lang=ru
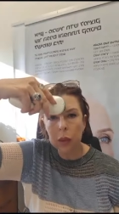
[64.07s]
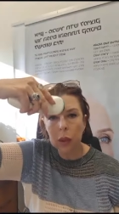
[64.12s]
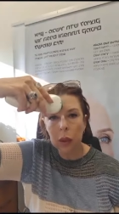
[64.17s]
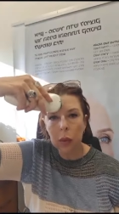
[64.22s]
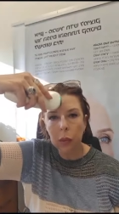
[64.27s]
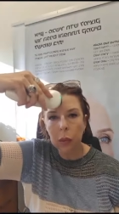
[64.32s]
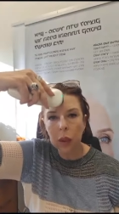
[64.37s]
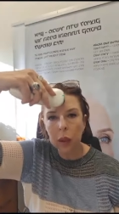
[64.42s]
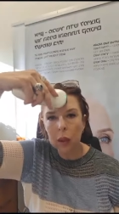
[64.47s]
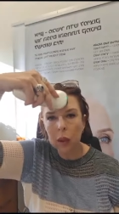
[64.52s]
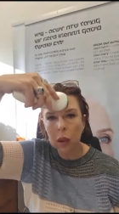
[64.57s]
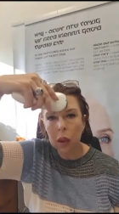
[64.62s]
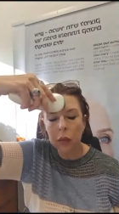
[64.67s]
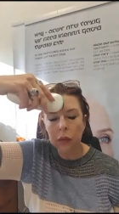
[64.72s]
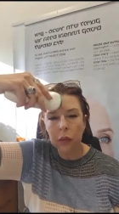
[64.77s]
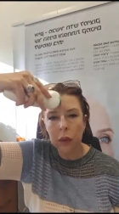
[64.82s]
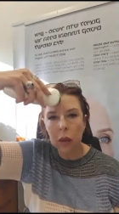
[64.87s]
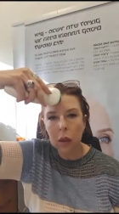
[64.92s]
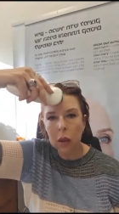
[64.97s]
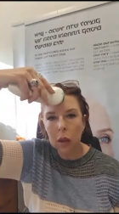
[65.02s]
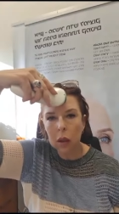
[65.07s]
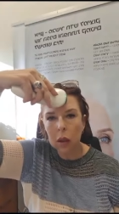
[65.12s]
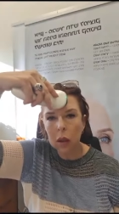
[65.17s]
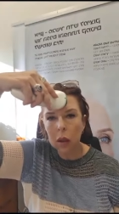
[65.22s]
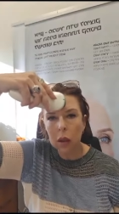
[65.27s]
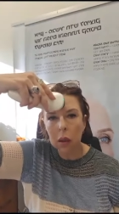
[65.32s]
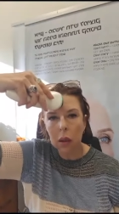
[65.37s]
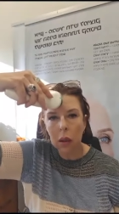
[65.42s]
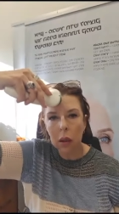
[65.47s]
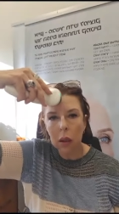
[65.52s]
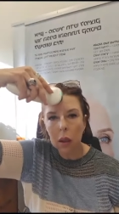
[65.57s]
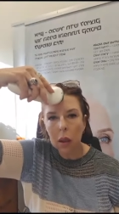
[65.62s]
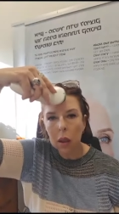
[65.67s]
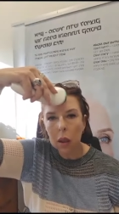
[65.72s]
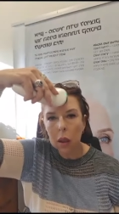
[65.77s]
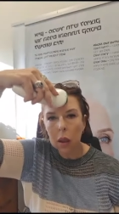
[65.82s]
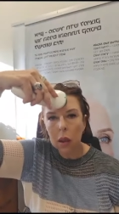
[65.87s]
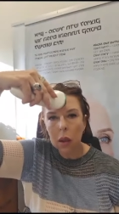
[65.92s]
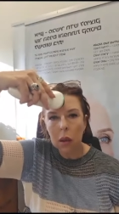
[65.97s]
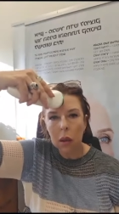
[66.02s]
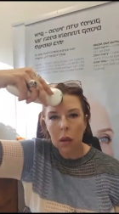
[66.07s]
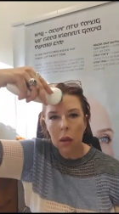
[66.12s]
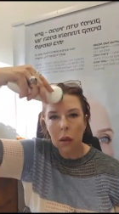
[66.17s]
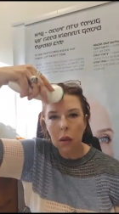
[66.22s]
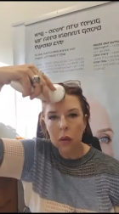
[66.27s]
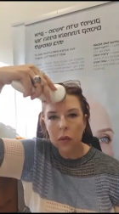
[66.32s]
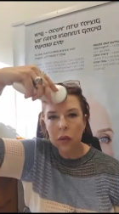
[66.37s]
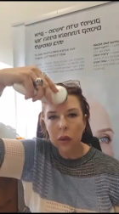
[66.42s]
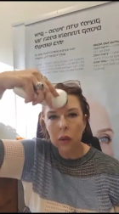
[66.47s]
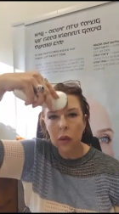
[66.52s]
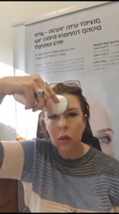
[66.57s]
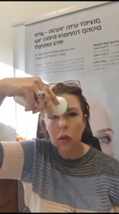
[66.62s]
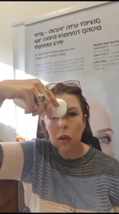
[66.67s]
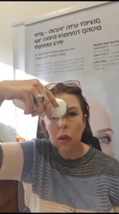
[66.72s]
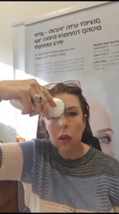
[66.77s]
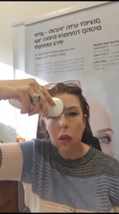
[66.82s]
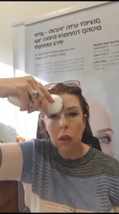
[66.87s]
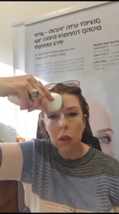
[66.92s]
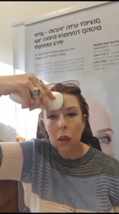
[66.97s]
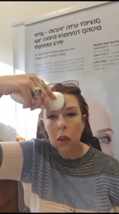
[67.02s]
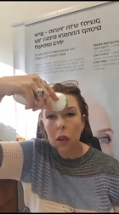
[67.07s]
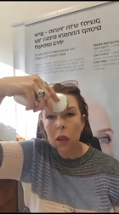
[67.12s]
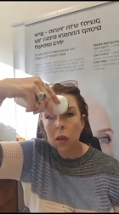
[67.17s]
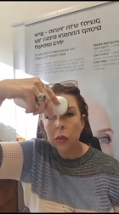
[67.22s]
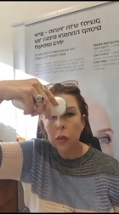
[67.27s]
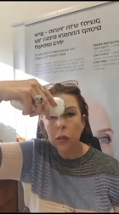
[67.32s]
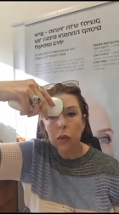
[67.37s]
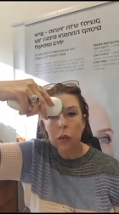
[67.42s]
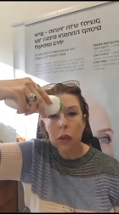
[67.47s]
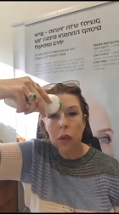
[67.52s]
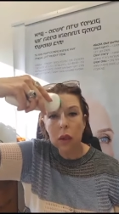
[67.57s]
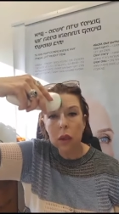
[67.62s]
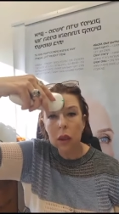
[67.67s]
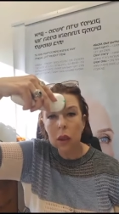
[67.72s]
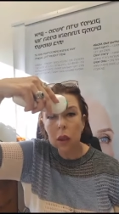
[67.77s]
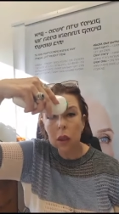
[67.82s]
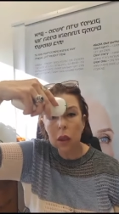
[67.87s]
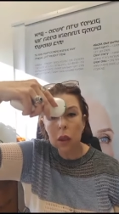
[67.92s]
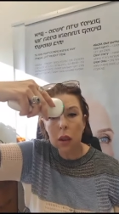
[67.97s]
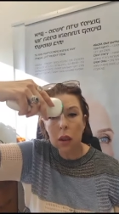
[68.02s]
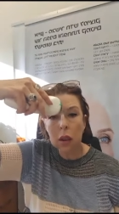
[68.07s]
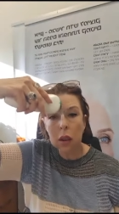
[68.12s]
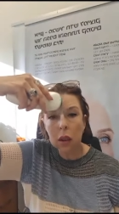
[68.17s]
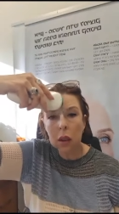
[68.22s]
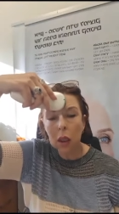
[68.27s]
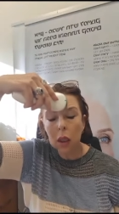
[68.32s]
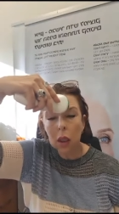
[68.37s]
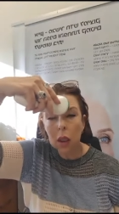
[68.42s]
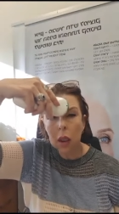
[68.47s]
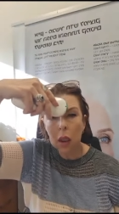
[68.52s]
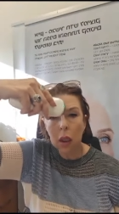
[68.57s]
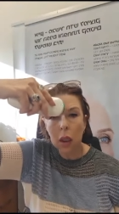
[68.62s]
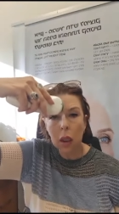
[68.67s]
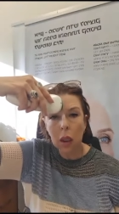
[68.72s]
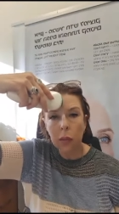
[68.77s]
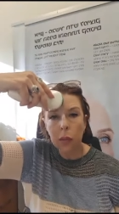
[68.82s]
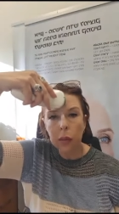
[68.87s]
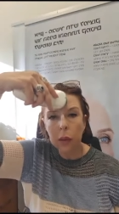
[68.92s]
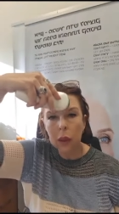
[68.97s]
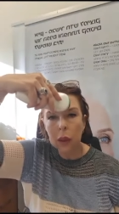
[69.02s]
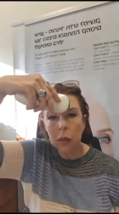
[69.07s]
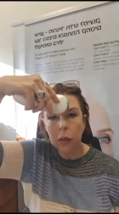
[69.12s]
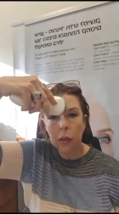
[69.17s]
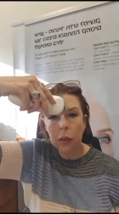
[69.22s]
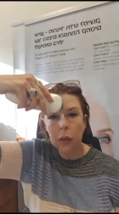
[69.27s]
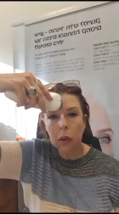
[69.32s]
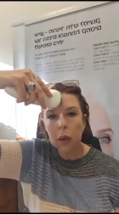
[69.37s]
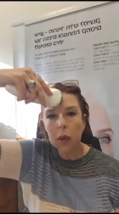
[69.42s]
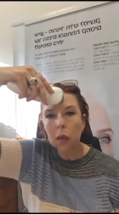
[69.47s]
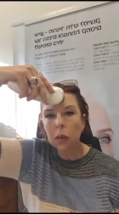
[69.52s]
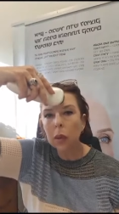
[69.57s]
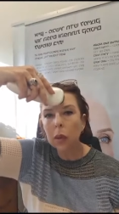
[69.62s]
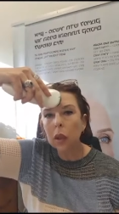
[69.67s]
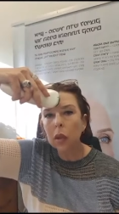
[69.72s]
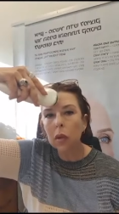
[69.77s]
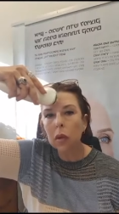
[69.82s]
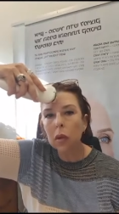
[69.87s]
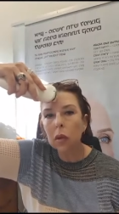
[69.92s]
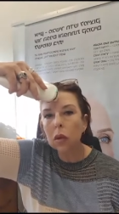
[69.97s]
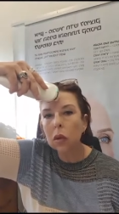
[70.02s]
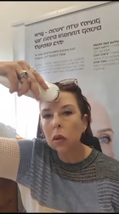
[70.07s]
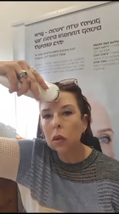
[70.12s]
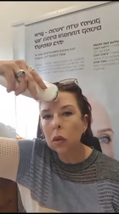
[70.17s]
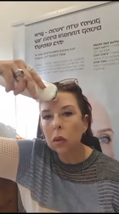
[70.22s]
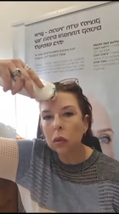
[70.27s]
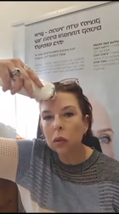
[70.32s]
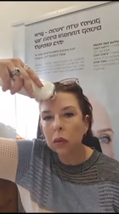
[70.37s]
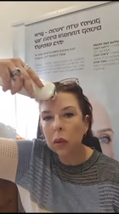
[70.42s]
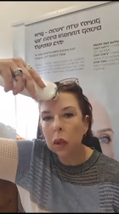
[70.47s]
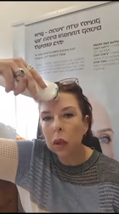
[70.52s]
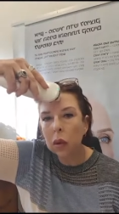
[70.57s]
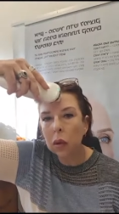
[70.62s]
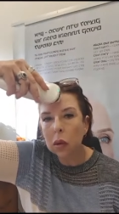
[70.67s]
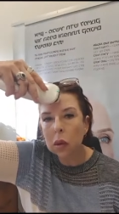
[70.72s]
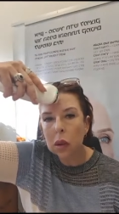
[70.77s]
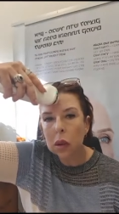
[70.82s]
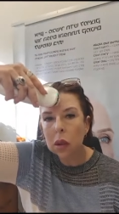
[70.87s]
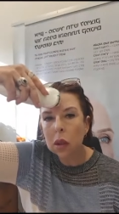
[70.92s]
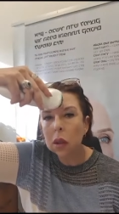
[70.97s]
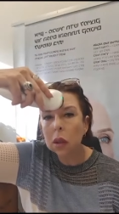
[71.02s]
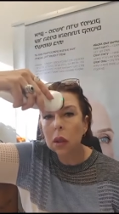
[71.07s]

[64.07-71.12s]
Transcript: поднимать наверх. До волос. Спустилась и опять поднимаю до волос.